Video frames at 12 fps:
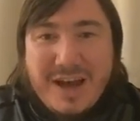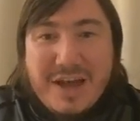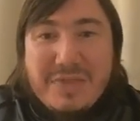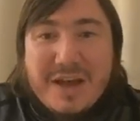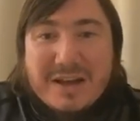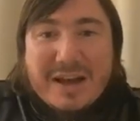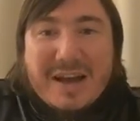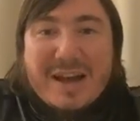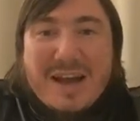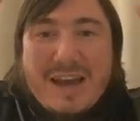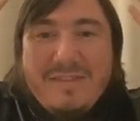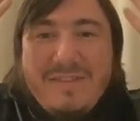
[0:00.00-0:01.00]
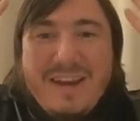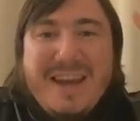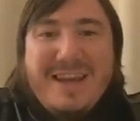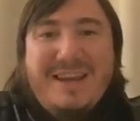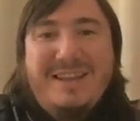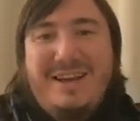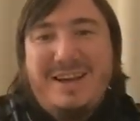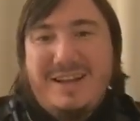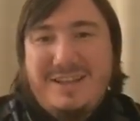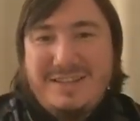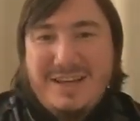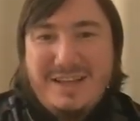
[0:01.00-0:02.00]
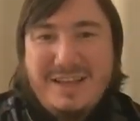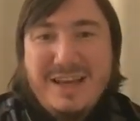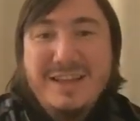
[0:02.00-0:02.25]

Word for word: Однако, какая великая награда за это.